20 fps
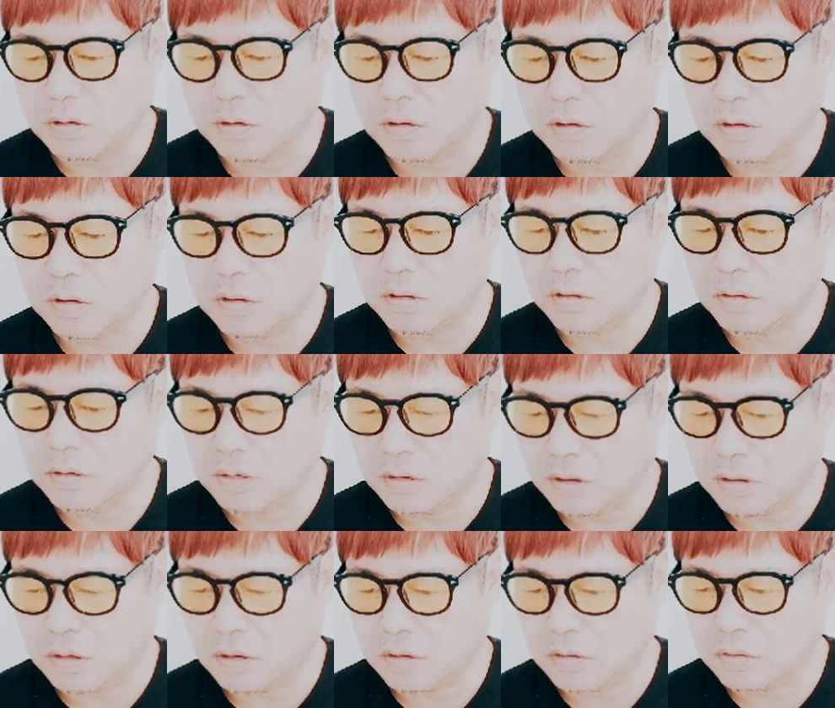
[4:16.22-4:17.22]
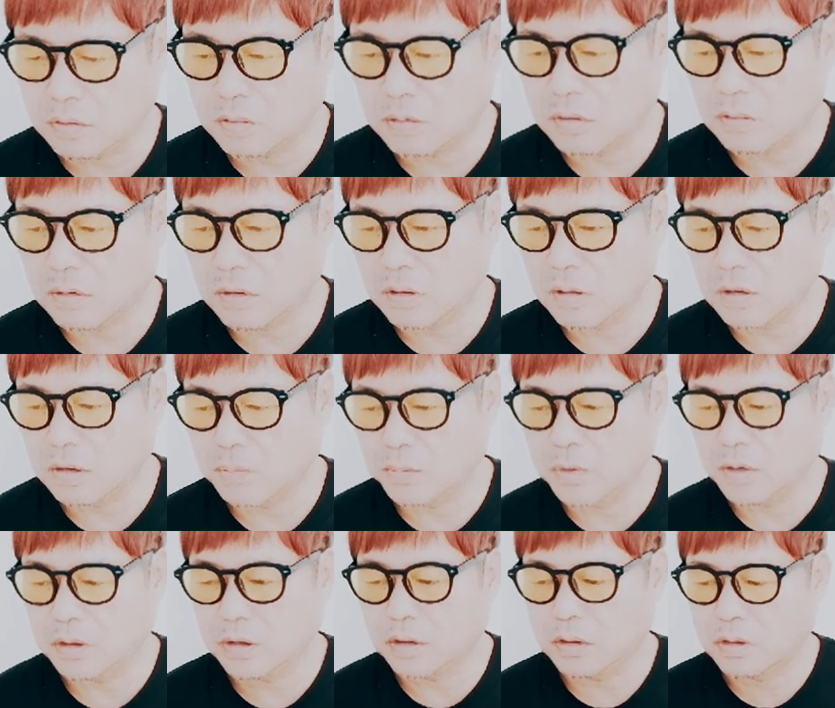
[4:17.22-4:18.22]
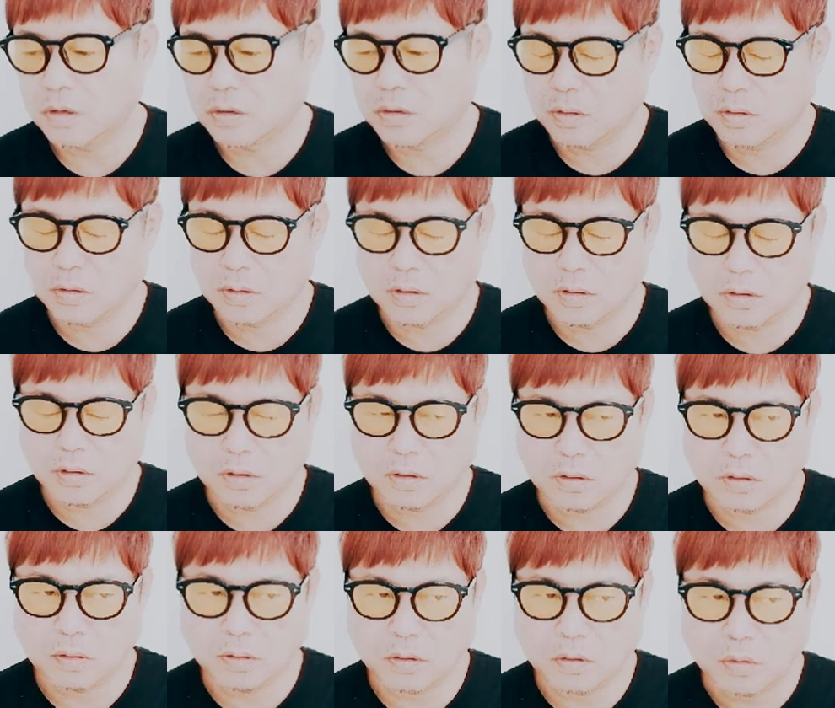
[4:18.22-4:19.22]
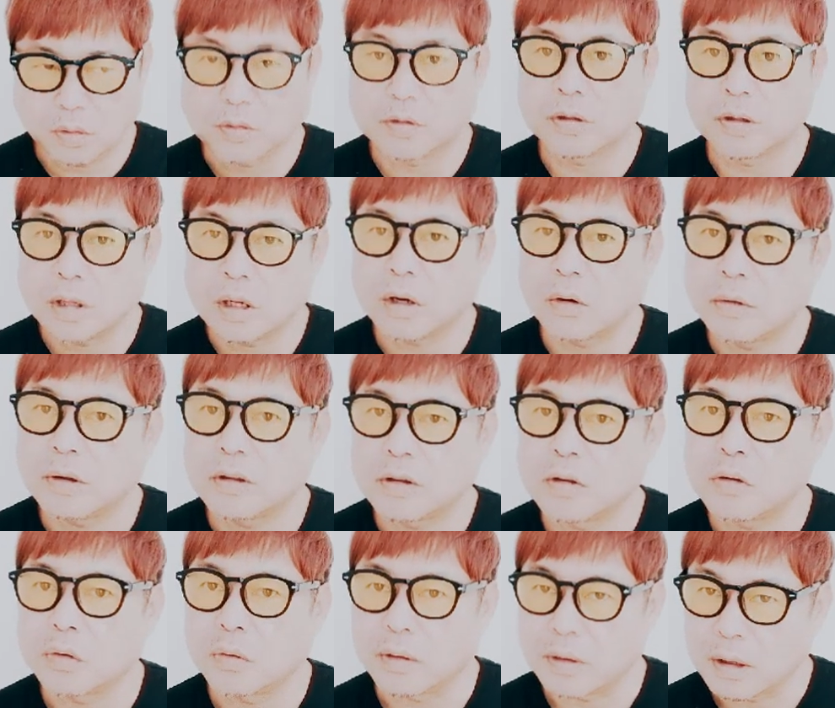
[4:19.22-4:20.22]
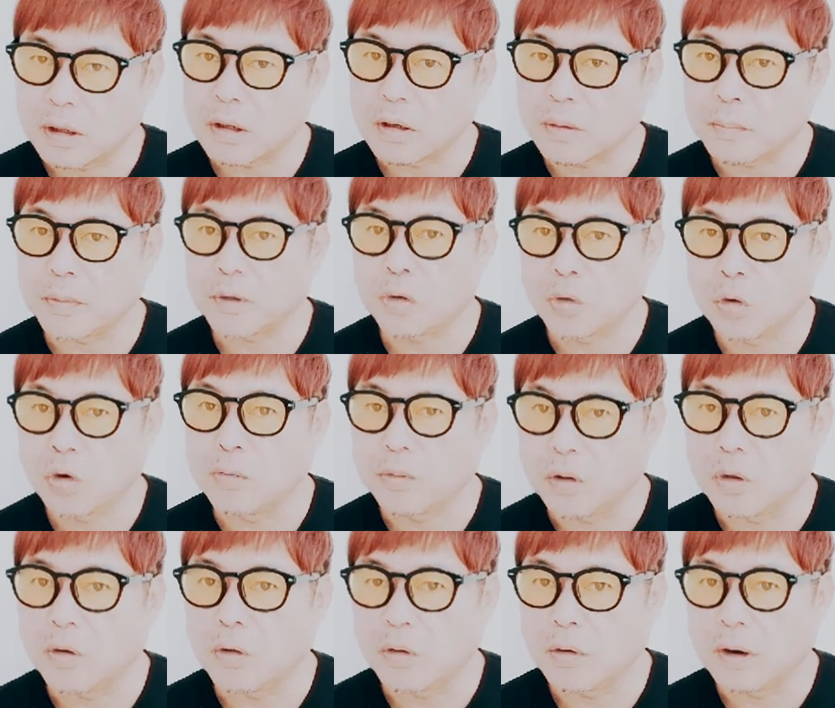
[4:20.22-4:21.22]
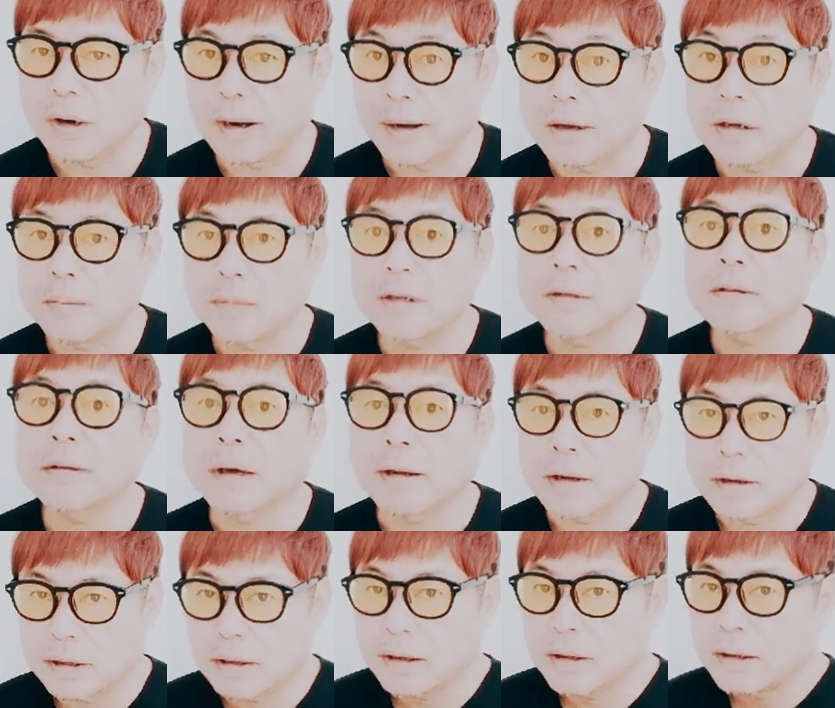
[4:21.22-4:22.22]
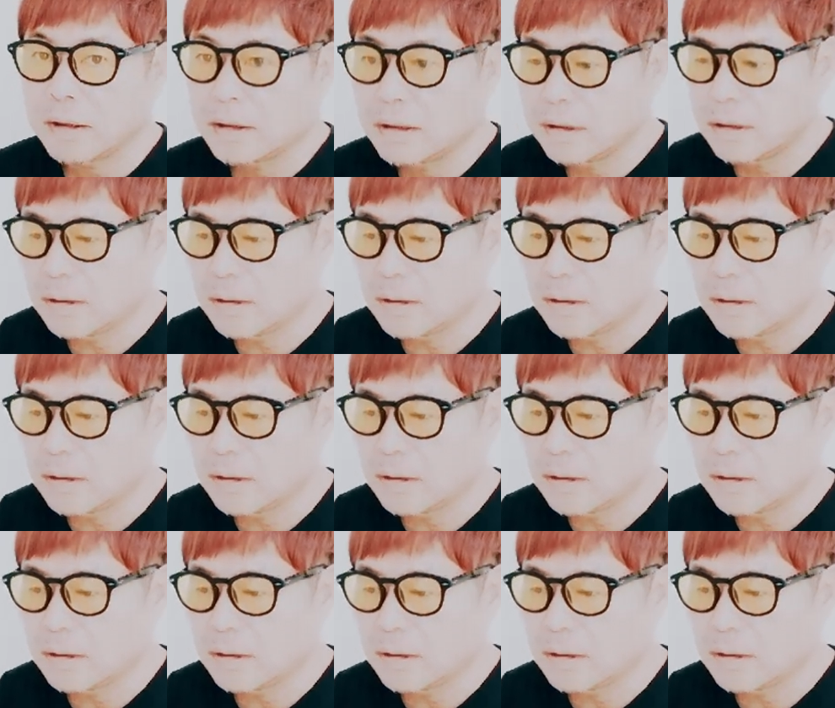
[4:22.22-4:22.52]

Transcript: りゃ、ね、それはやっぱり、こっち側っていうのはね、興味ありますからね。